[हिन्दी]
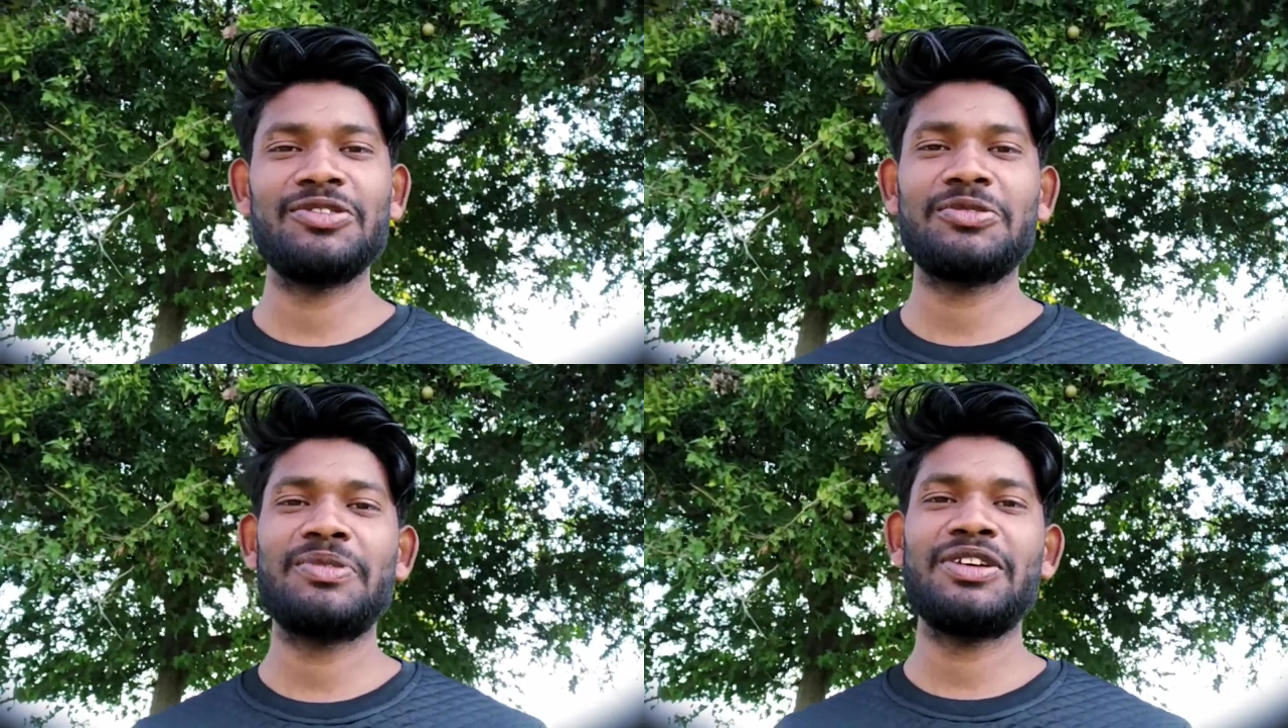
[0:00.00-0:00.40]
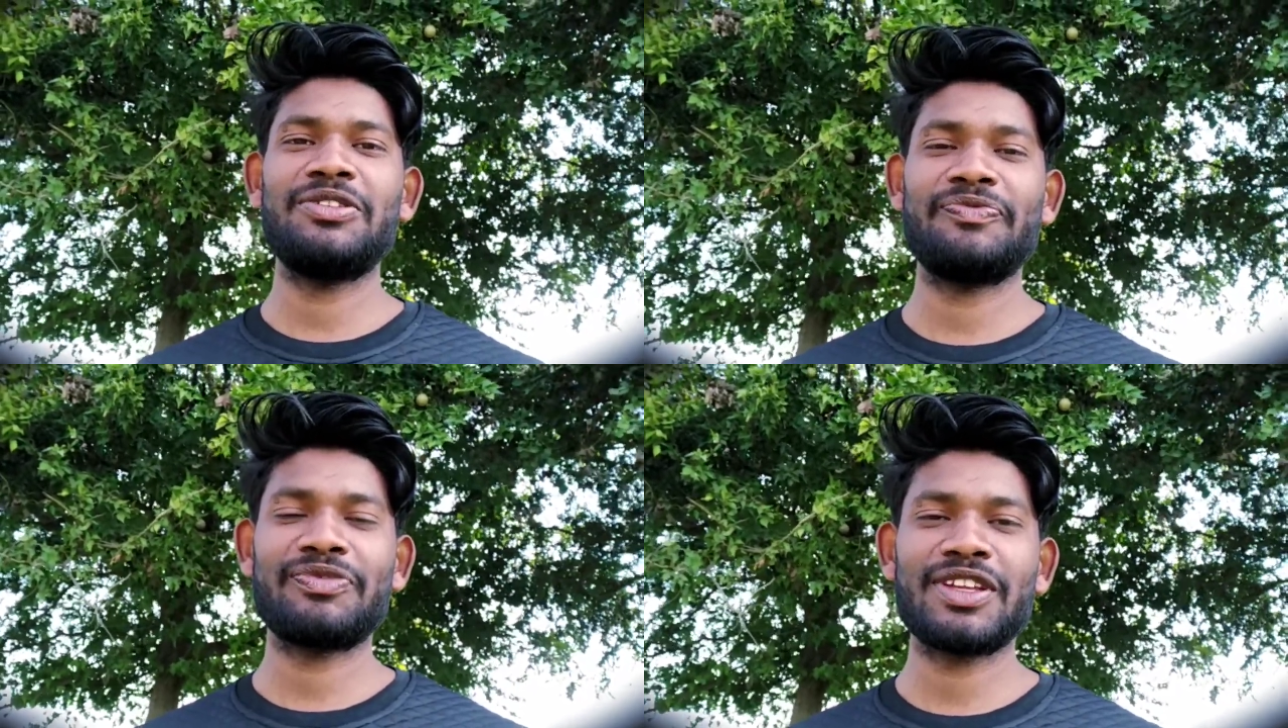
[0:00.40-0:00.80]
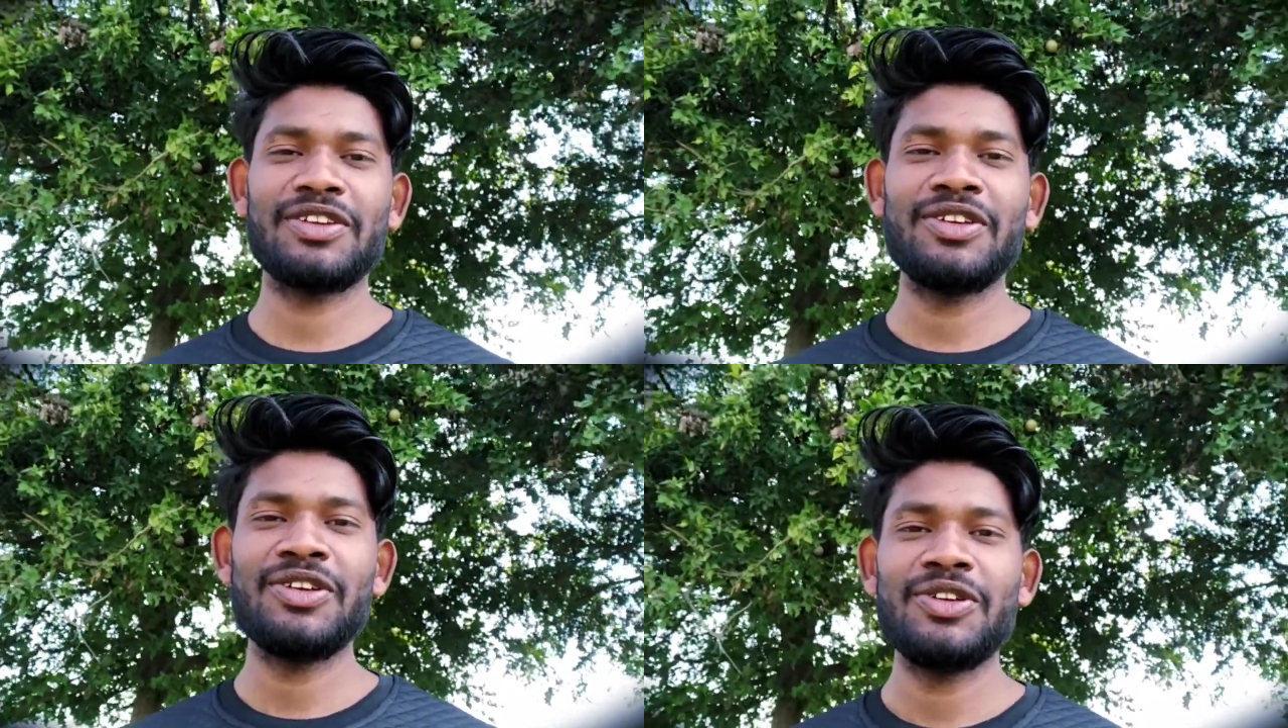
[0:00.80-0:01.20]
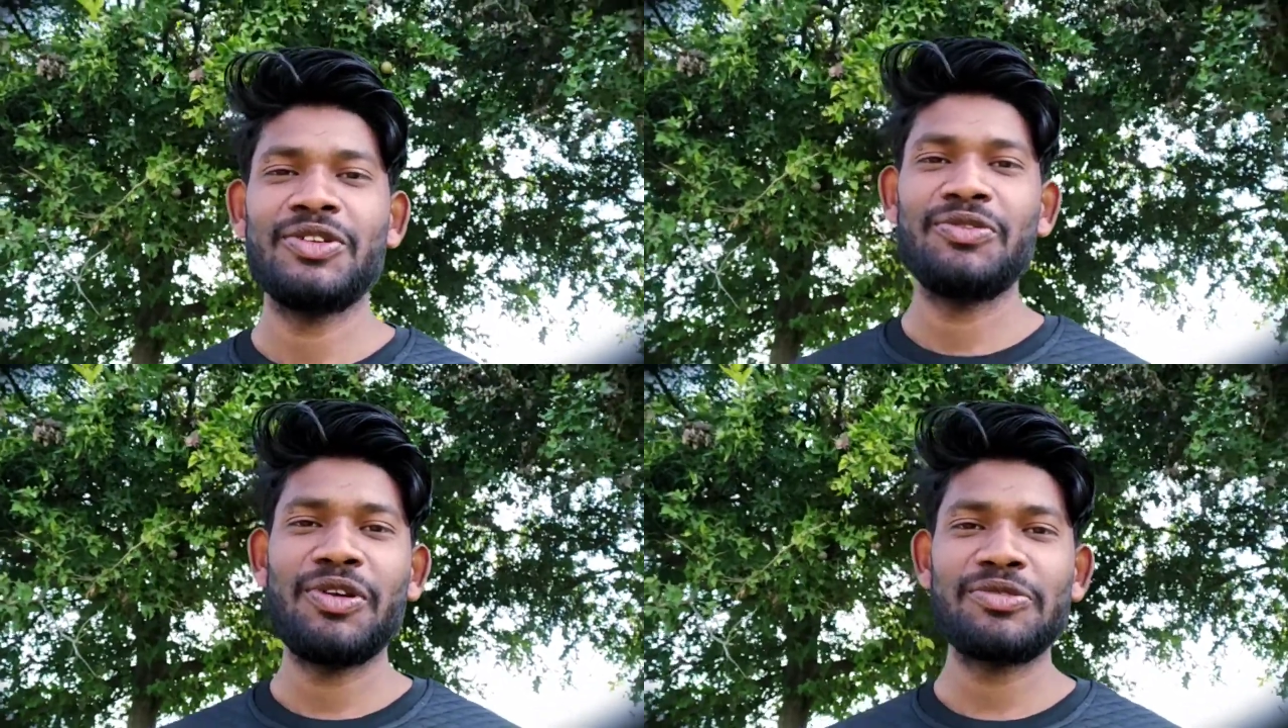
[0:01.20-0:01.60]
उस
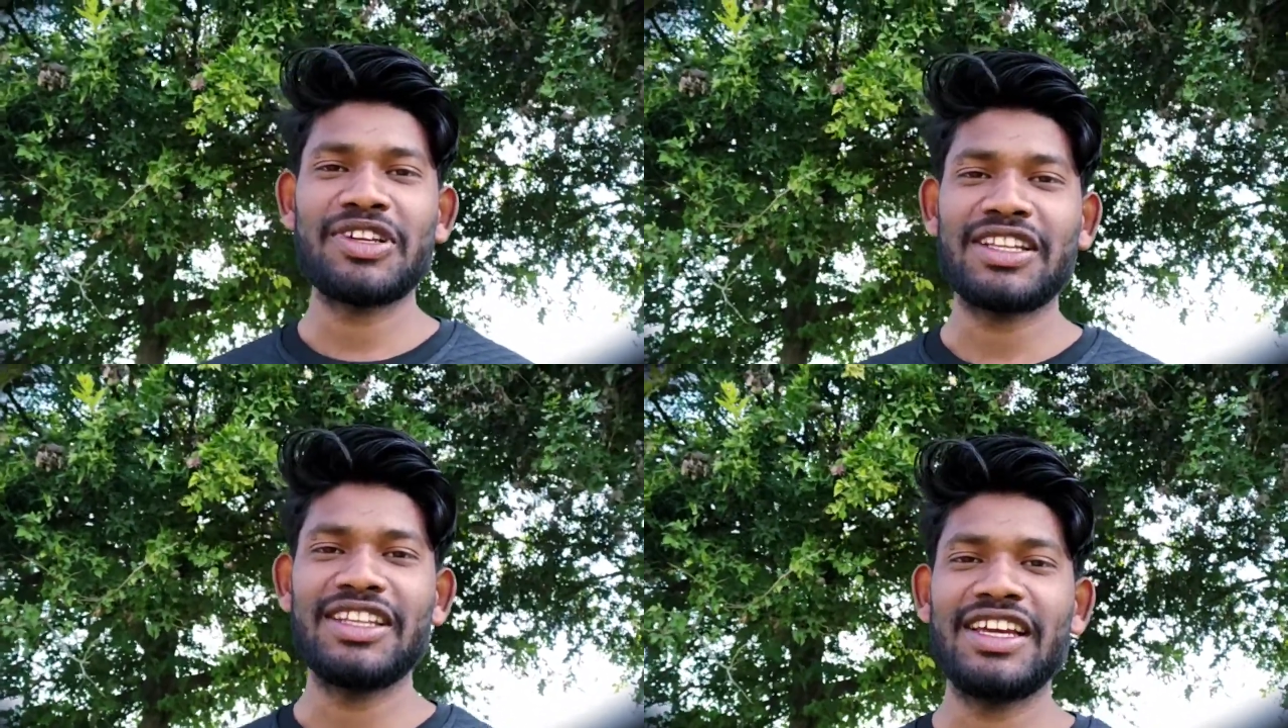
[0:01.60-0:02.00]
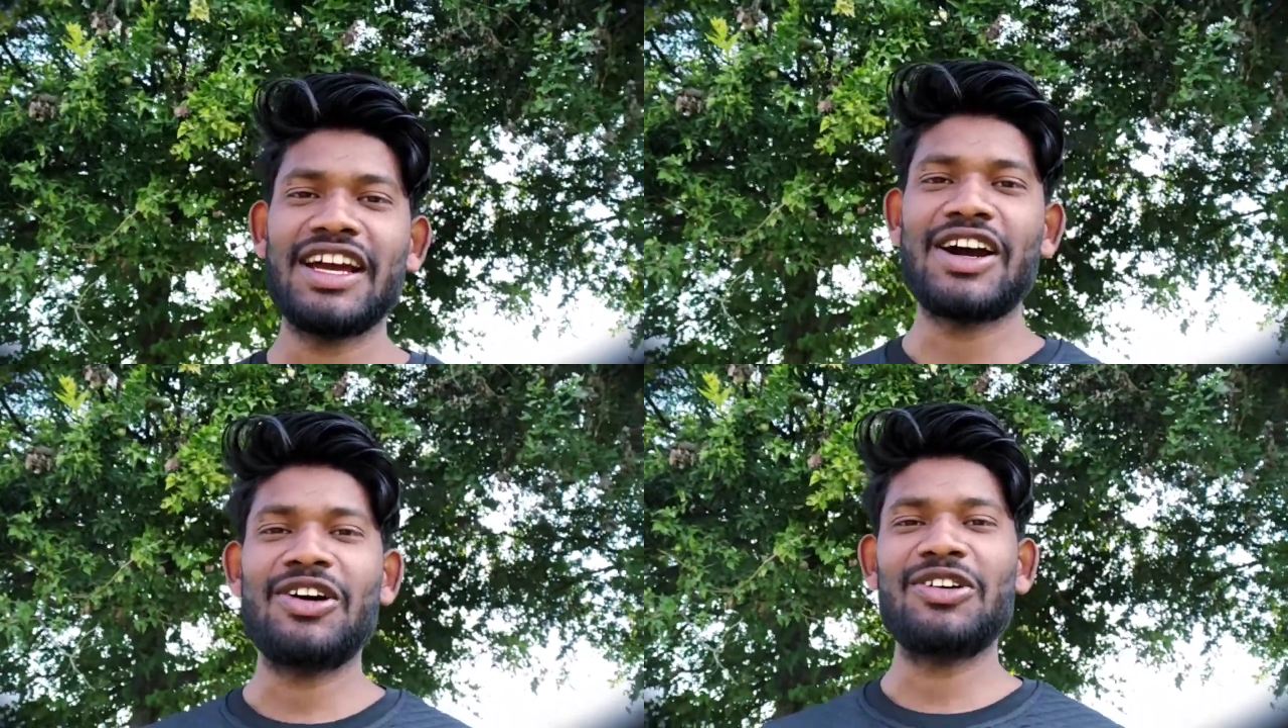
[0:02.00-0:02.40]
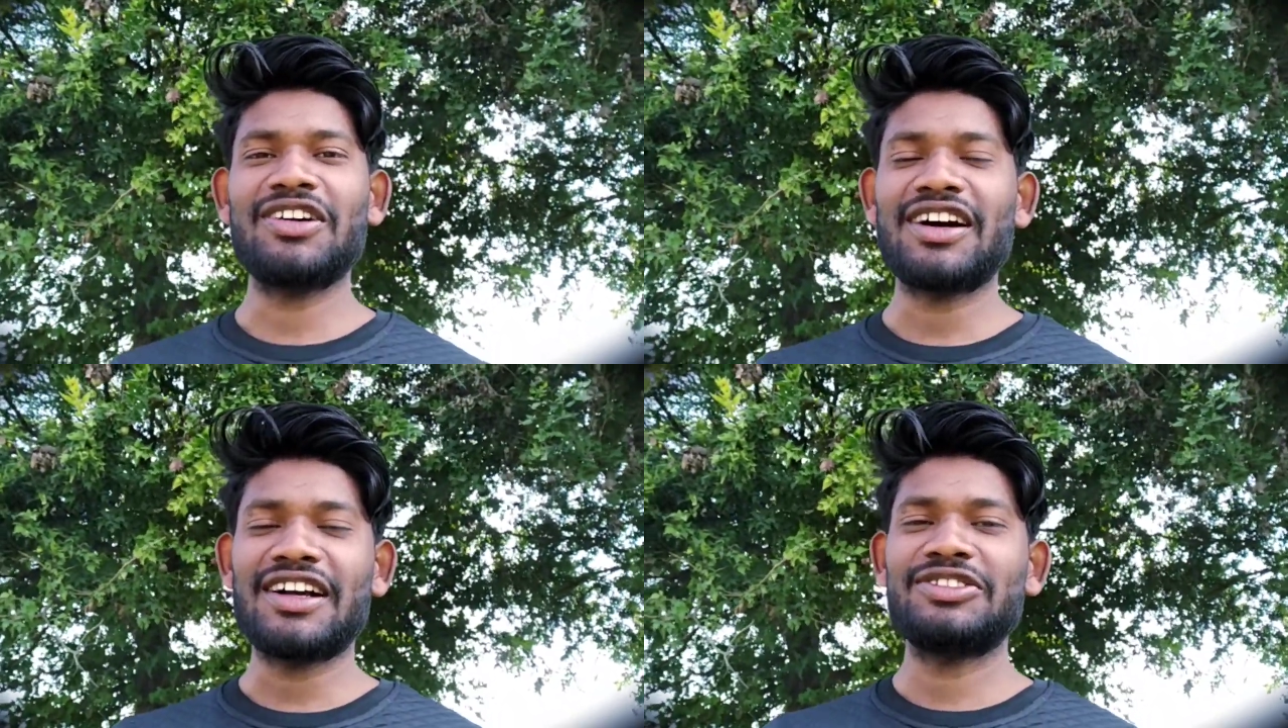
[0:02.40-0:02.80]
पर व्यूज़ आते हैं और